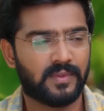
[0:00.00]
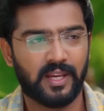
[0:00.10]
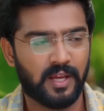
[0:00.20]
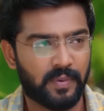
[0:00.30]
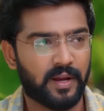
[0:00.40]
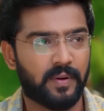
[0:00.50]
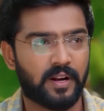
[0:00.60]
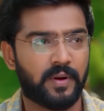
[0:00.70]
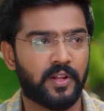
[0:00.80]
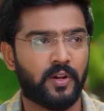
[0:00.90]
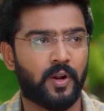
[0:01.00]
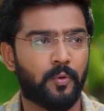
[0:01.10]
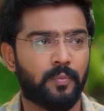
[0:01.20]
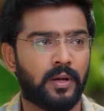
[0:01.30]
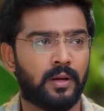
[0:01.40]
நீ பயப்படுற மாதிரி எதுவும்
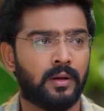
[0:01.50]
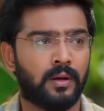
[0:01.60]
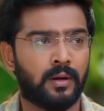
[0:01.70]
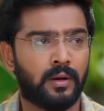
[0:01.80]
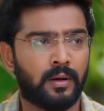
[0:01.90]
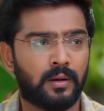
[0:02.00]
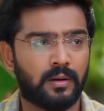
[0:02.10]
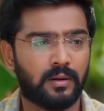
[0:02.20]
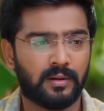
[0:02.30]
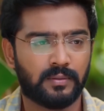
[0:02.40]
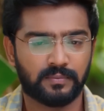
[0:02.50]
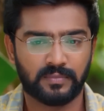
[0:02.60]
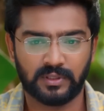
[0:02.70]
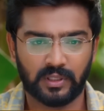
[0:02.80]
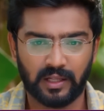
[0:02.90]
இல்ல பூமி
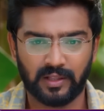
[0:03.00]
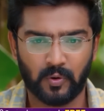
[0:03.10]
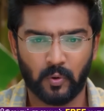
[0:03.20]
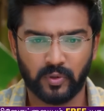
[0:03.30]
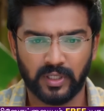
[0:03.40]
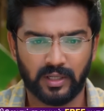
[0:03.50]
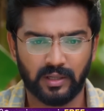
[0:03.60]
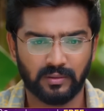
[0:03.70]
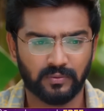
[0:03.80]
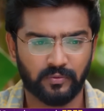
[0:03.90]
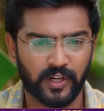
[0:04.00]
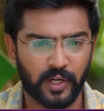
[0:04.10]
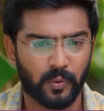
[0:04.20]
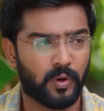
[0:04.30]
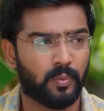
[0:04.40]
தாத்தா கோவிச்சுக்கிட்டு
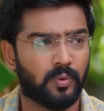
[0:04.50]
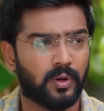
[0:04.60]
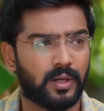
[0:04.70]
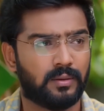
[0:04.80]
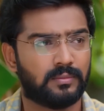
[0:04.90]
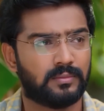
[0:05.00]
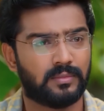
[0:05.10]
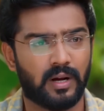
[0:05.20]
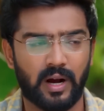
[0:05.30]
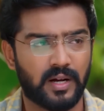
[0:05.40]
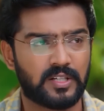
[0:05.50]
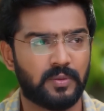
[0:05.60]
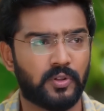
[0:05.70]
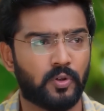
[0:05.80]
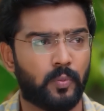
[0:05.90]
வீட்டை விட்டு போய்
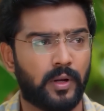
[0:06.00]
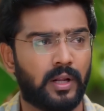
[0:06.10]
ஆசிரமத்துக்கு